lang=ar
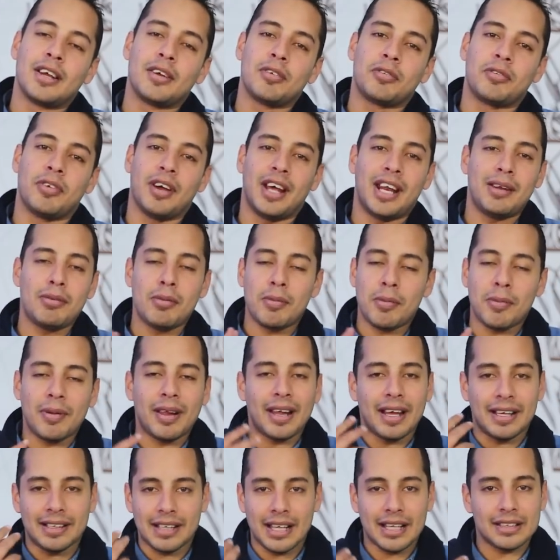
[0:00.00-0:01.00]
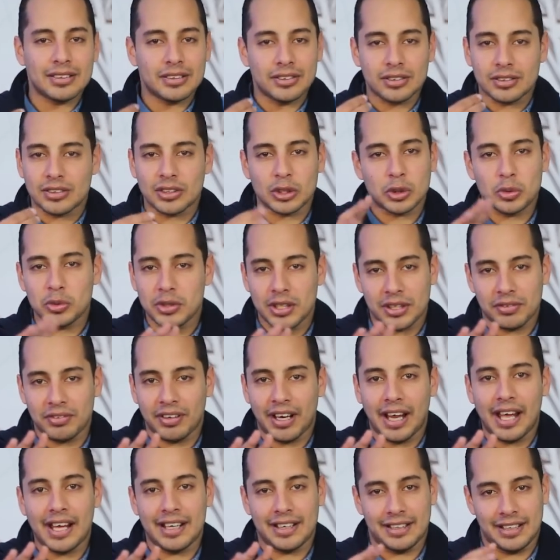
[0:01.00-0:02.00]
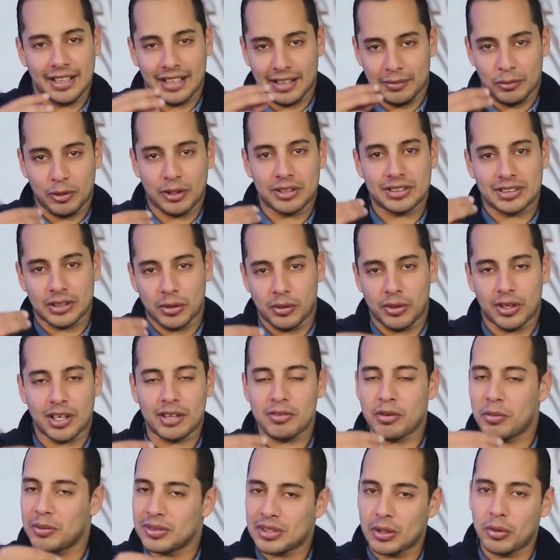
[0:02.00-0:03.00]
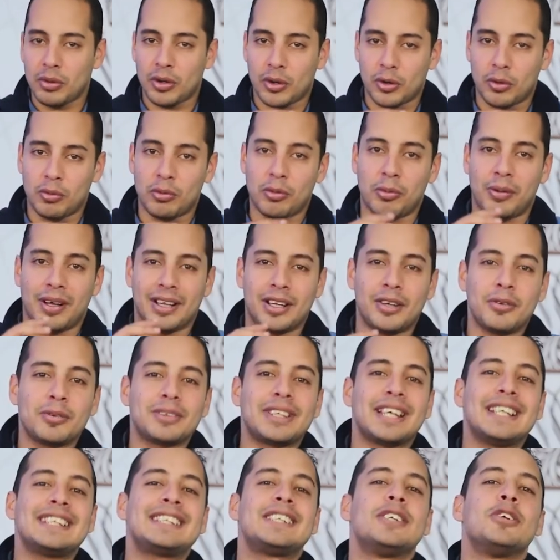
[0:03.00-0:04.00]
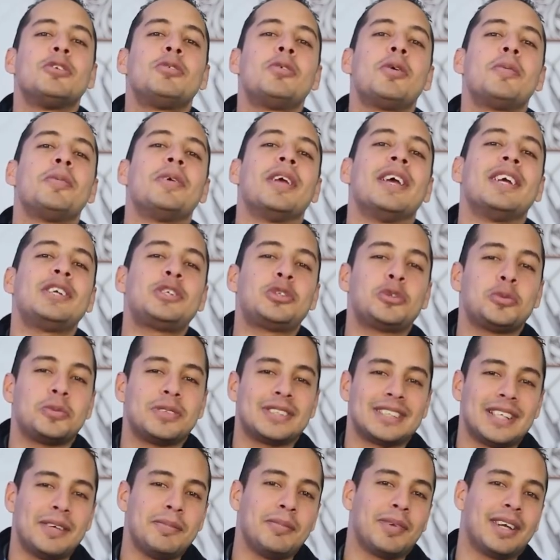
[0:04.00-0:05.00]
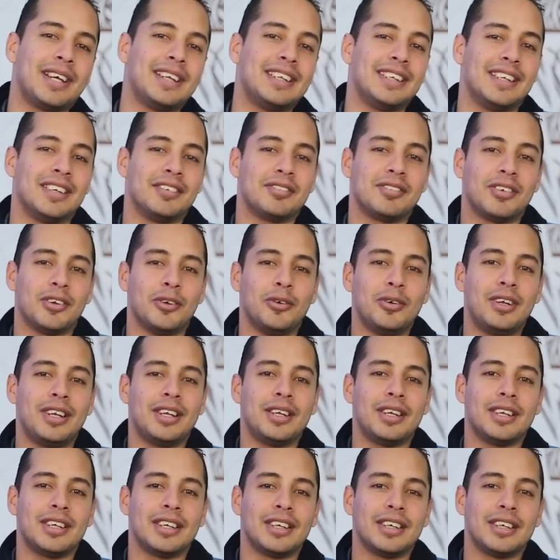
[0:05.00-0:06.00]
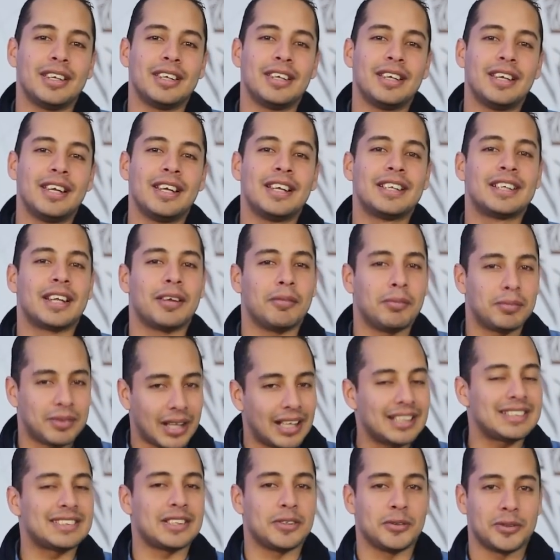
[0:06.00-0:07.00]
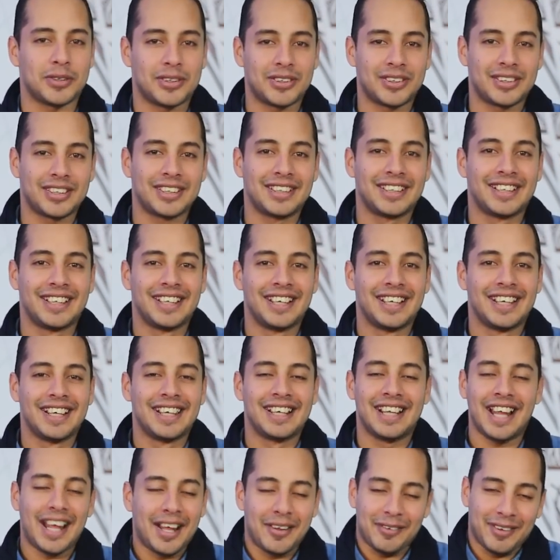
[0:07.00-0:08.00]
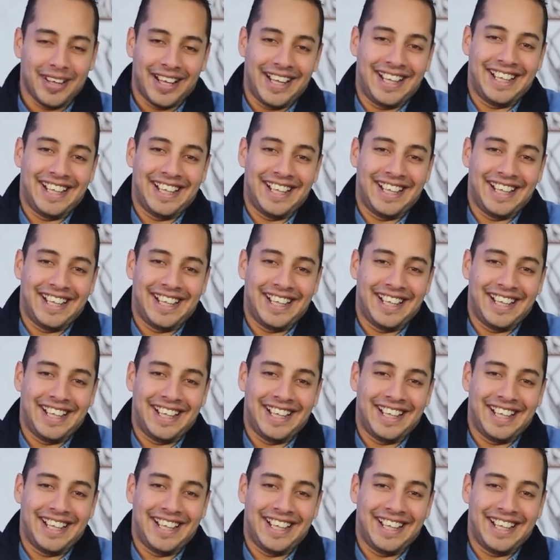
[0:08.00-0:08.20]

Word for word: فانا ببقى اداه التصوير في العادي يعني ممكن تصورنا فبصورهم وبعدين هو تحس ان هو بيحسوا بالذنب جدا فيقول لي طب تعالى تصور لا